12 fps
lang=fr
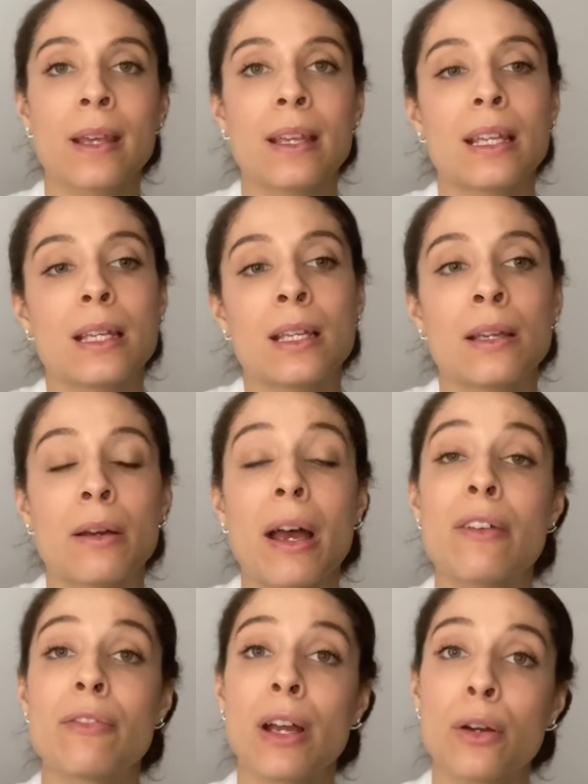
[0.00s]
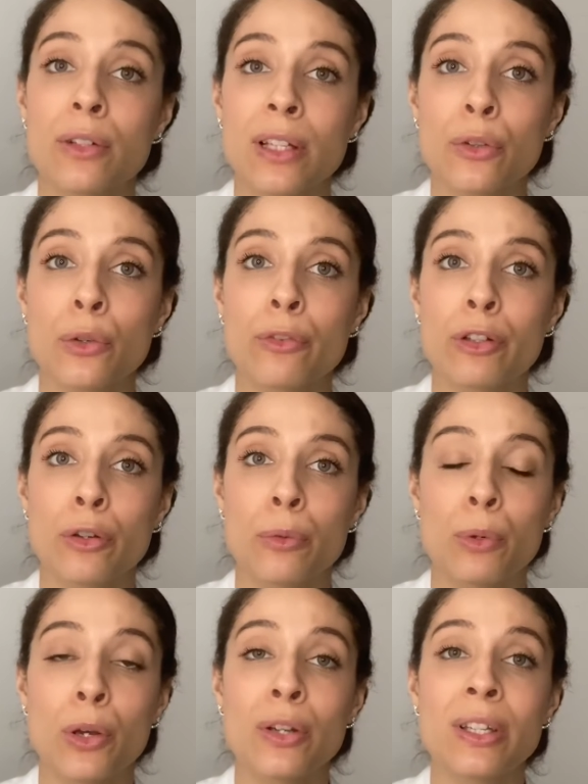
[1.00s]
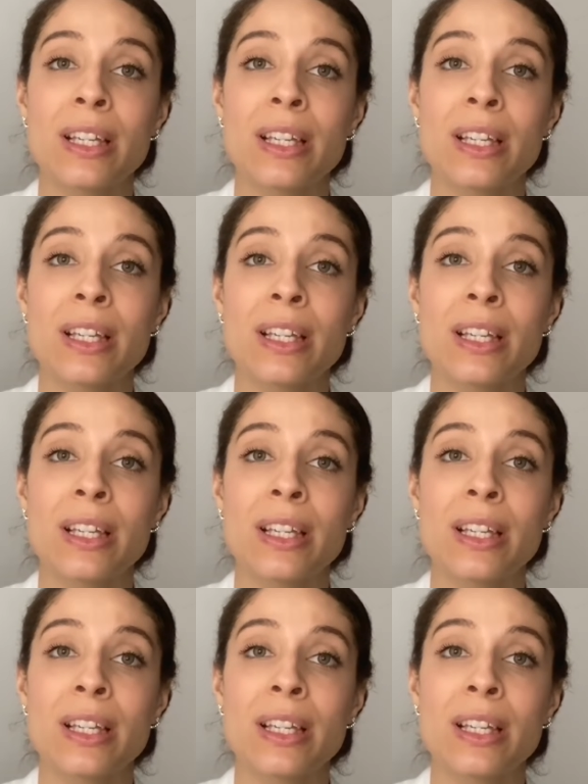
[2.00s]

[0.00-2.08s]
et euh, à faire connaître votre blog